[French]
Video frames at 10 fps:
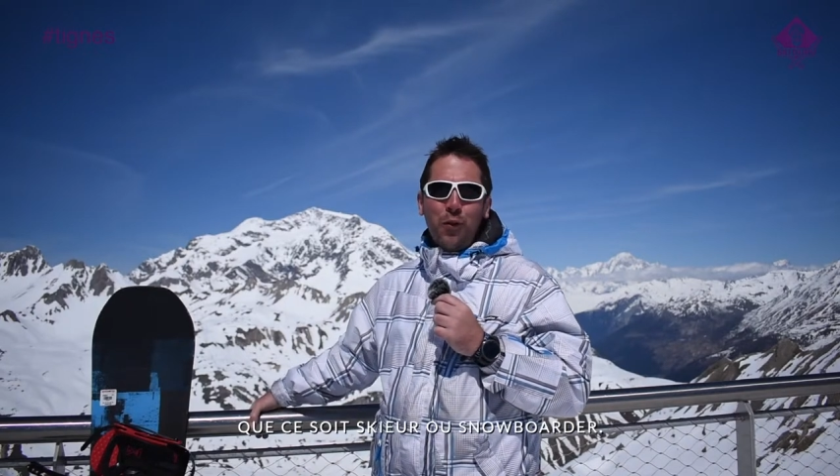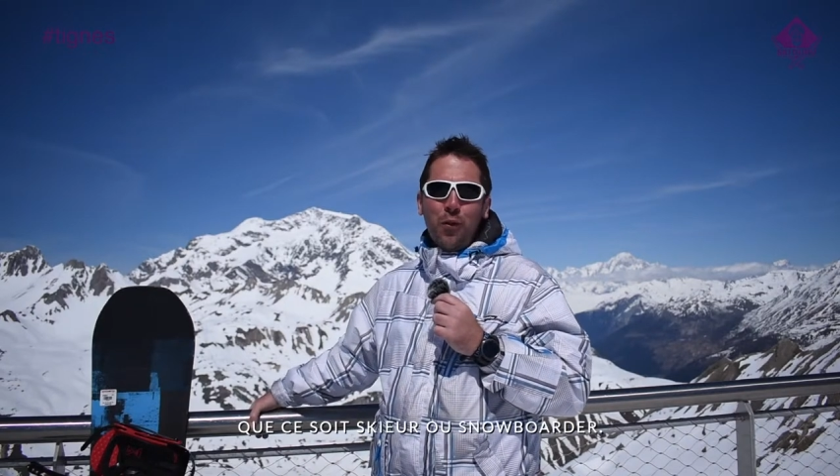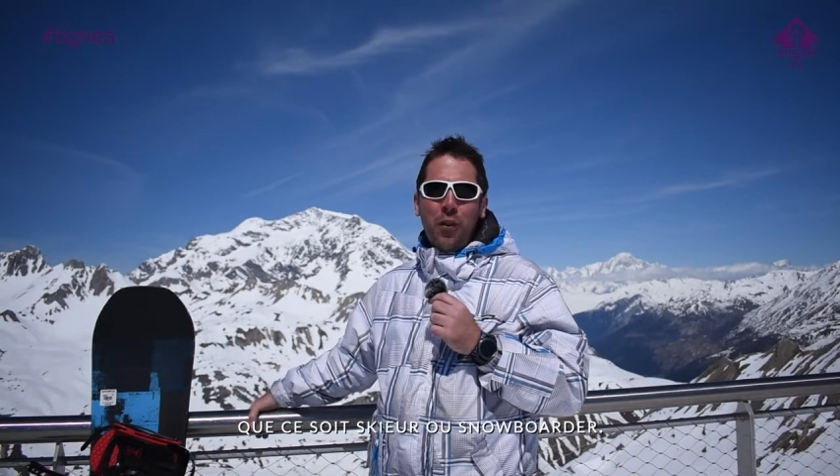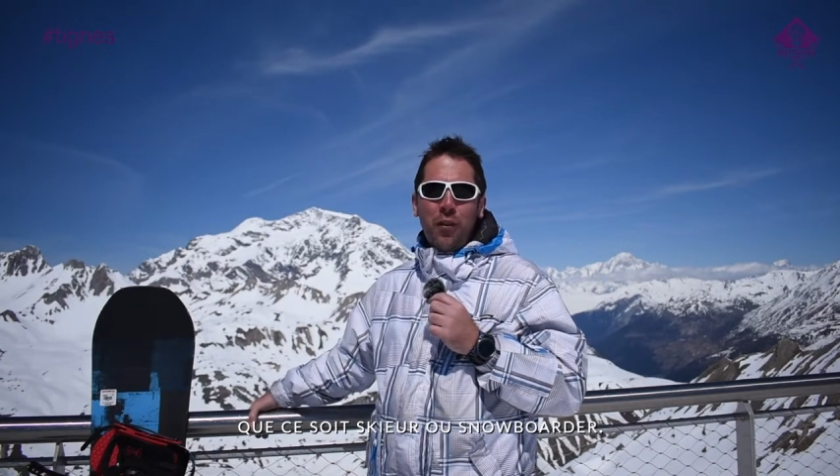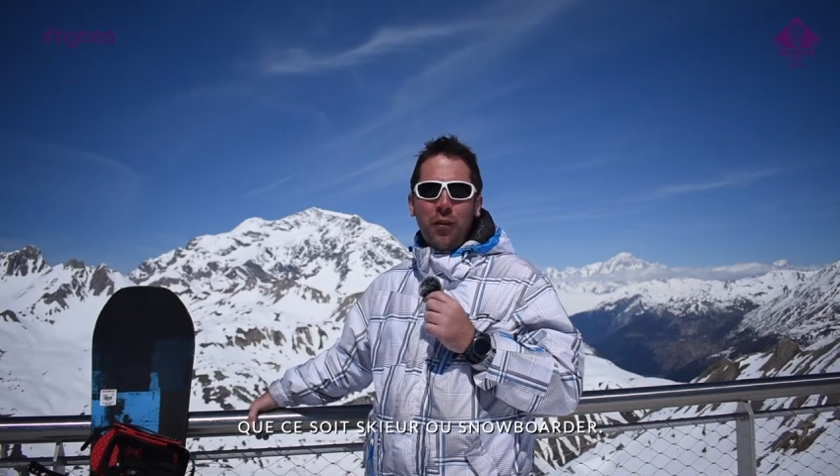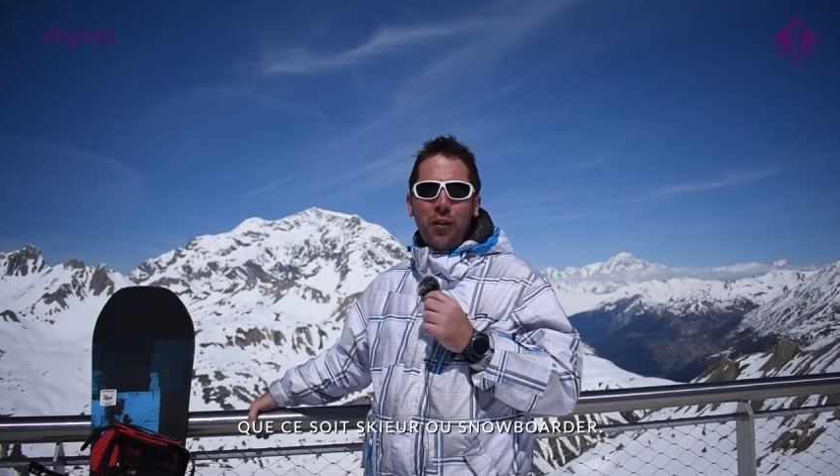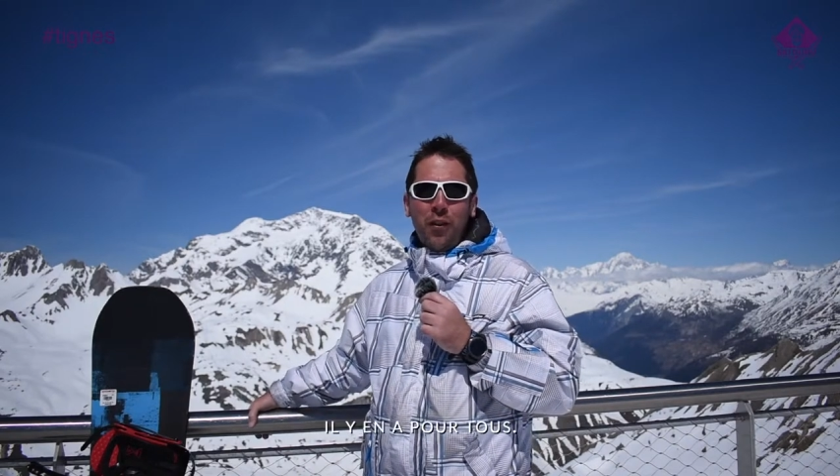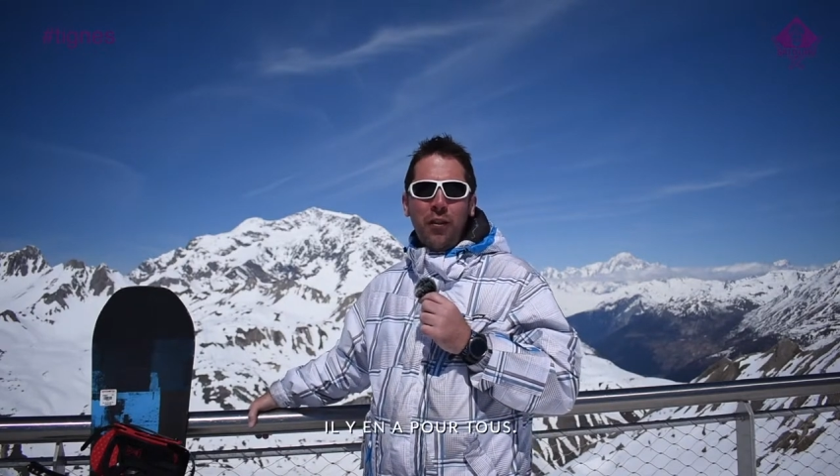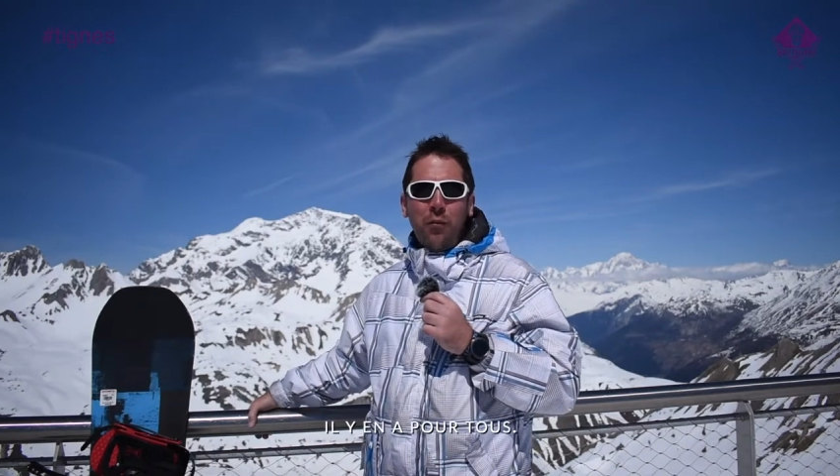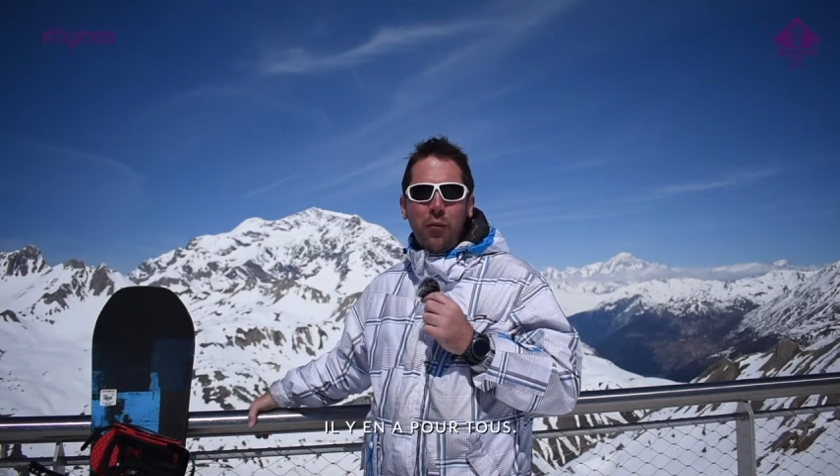snowboarder,
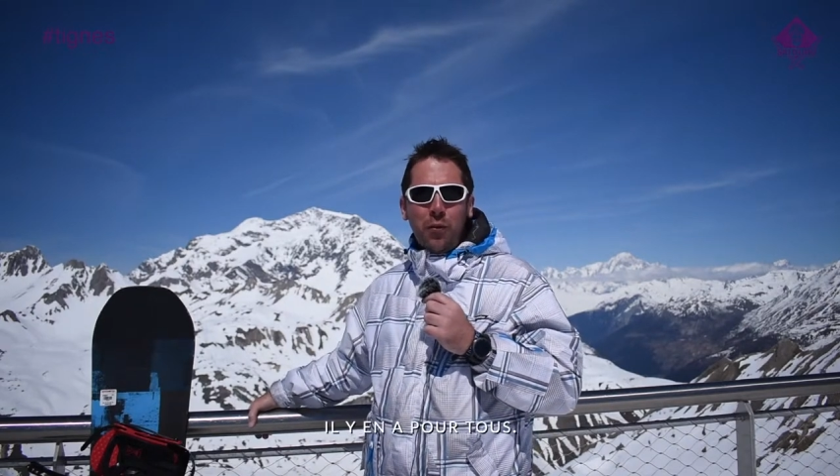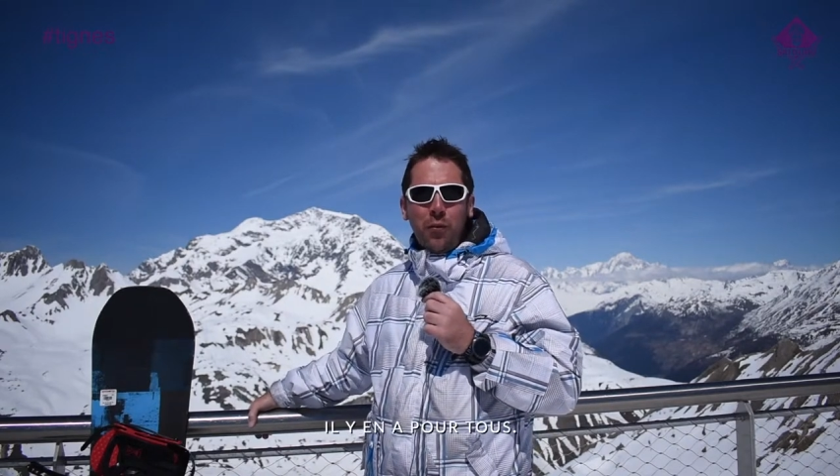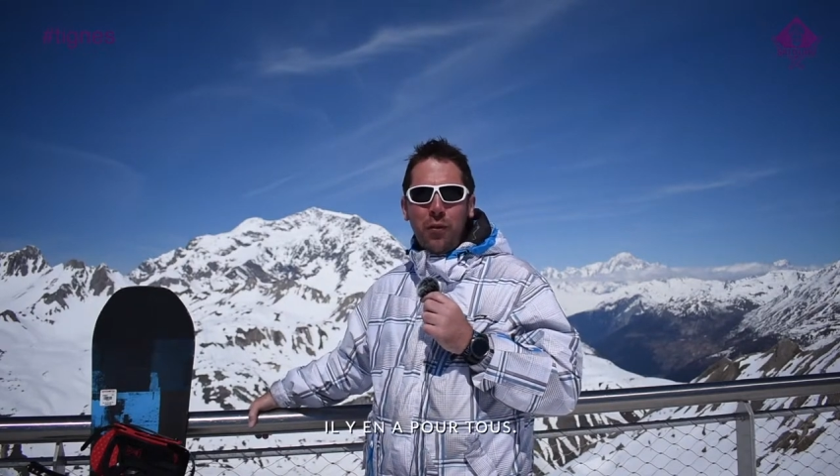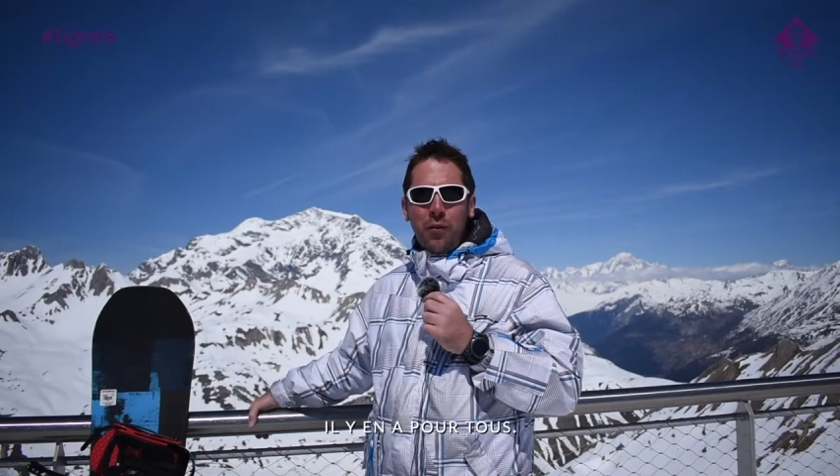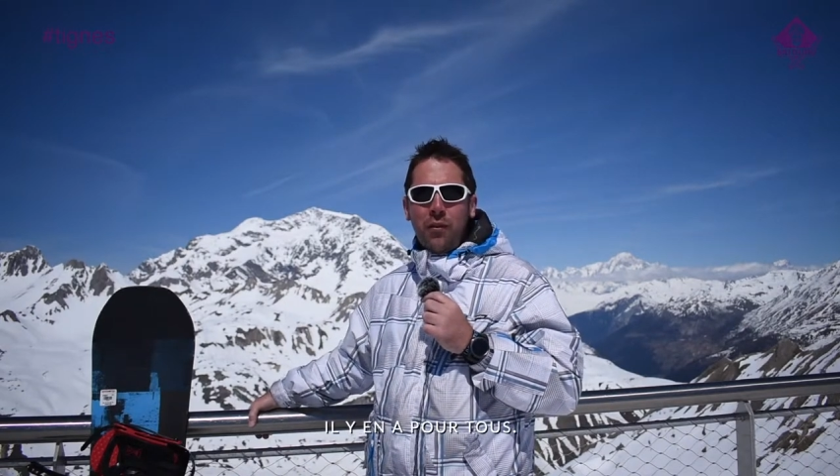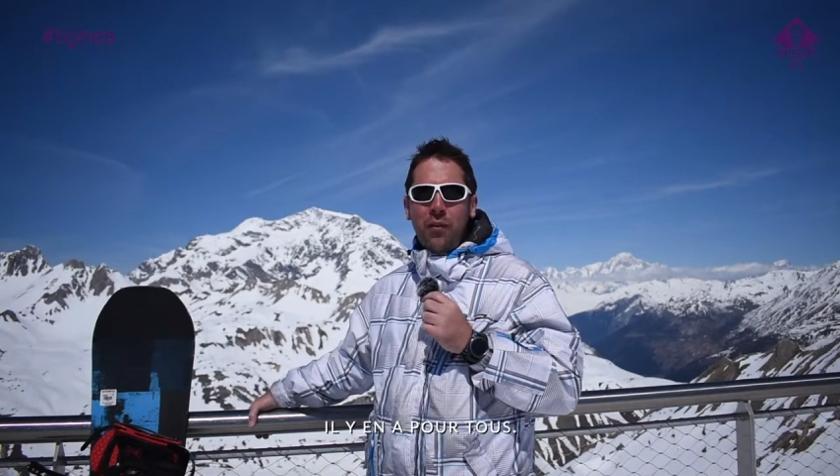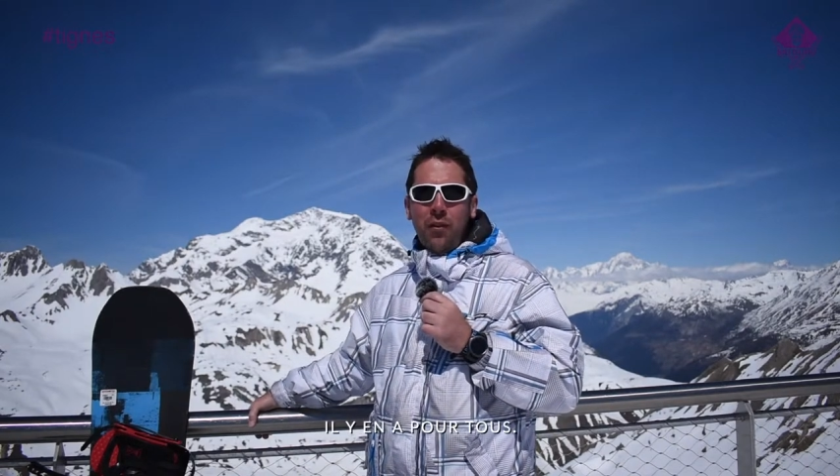il y en a pour tous.